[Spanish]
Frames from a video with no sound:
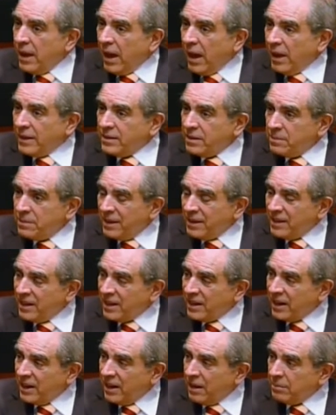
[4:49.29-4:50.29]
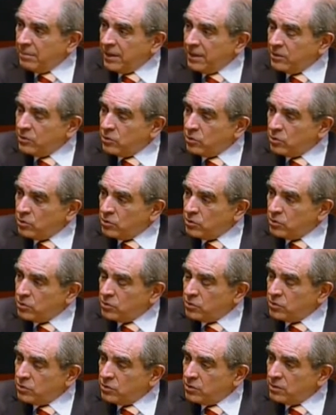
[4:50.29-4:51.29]
A nivel de
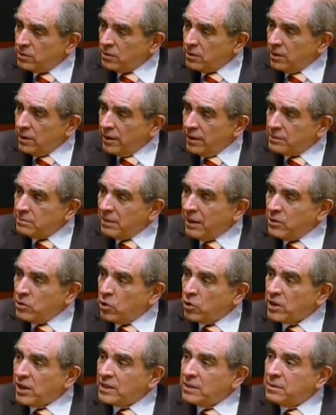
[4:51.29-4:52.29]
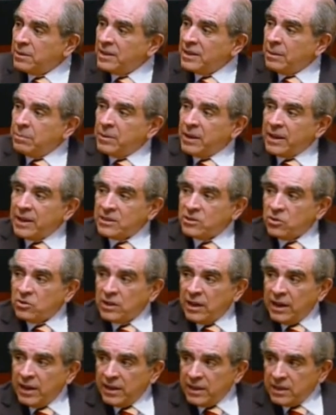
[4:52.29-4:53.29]
reglamentos es mayor y a nivel de aplicación
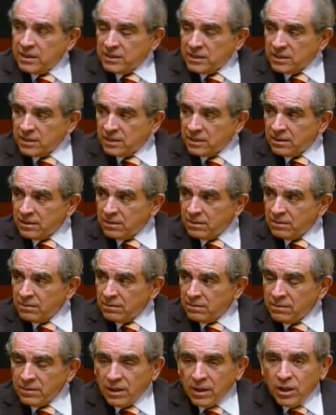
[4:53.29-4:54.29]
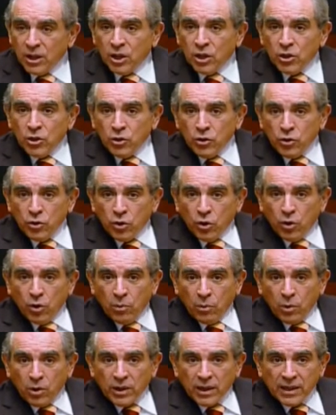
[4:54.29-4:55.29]
de leyes no
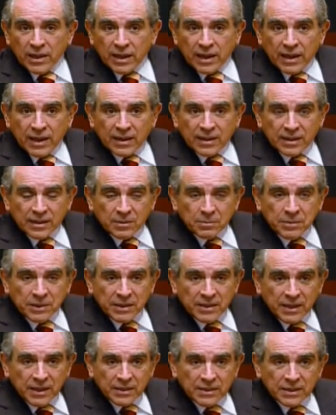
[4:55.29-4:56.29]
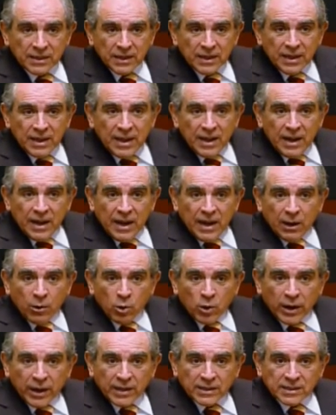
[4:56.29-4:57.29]
voy a dejar de repetir la
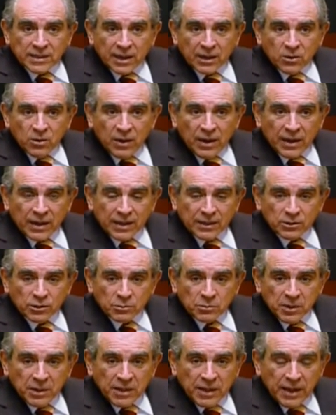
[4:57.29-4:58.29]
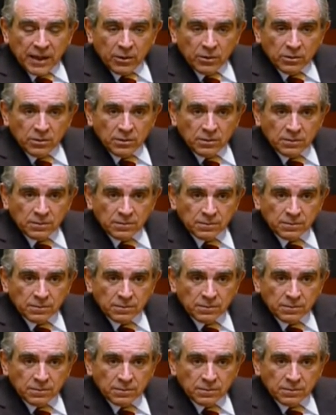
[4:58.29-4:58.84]
urgencia con la que nos pidieron